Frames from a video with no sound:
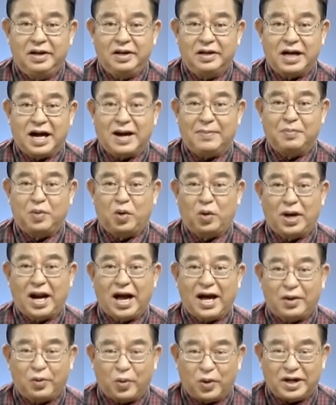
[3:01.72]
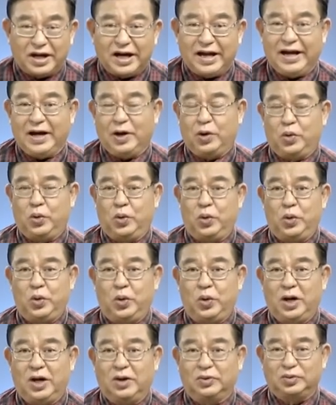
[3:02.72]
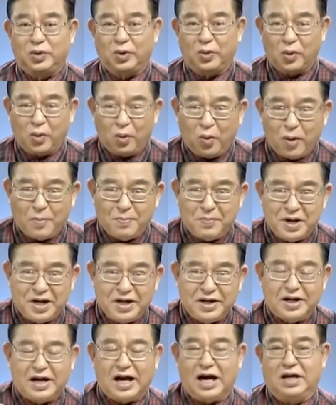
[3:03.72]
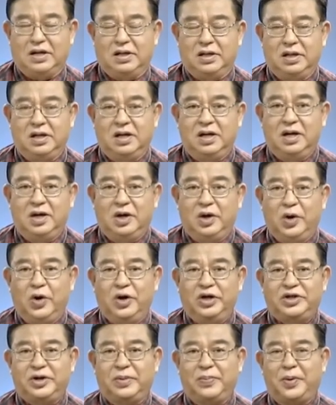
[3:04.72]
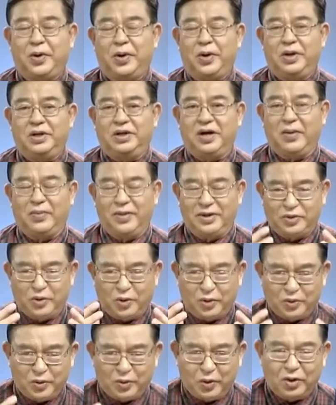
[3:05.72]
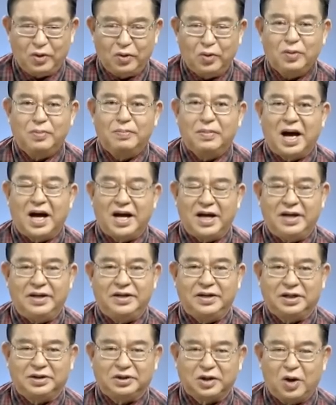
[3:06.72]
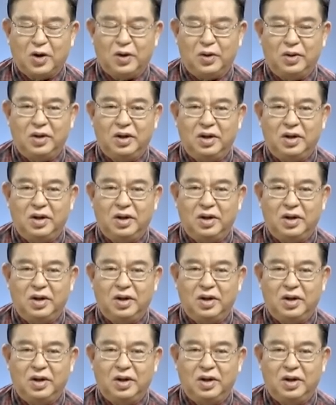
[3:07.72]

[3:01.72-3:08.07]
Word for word: ทำก็ได้คนเดียว เราต้องร่วมมือกัน โดยเฉพาะเยาวชนคนรุ่นใหม่จะต้อง